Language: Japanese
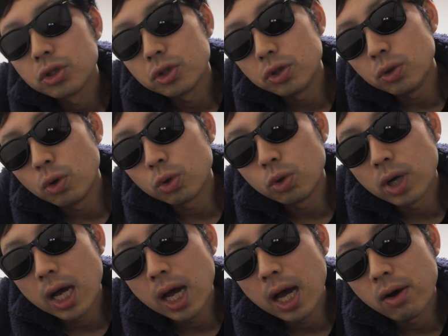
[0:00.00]
いうこと
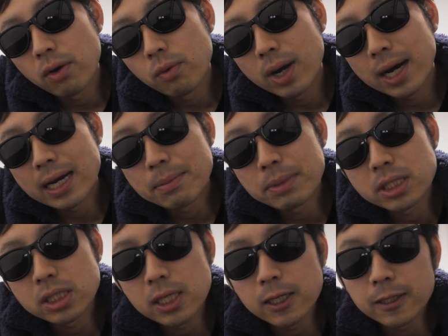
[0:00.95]
がわかりま
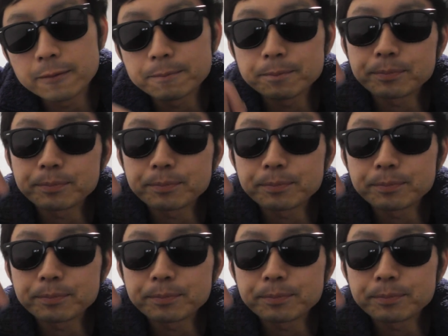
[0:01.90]
して、